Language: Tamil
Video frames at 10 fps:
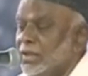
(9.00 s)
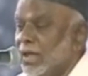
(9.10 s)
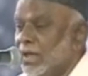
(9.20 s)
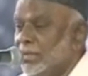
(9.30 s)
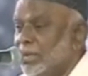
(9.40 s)

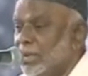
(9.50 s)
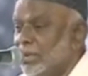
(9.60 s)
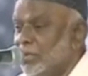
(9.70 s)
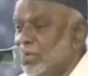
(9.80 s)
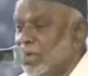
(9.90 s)
தளபதி
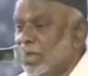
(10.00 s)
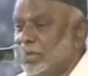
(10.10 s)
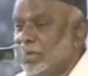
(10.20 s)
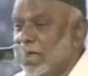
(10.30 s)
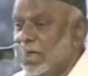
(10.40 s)
மு க
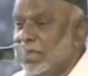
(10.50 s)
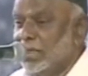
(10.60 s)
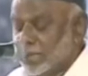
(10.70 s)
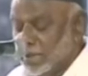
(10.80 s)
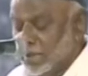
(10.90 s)

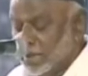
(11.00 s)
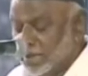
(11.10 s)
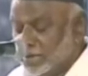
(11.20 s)
ஸ்டாலின் அவர்களே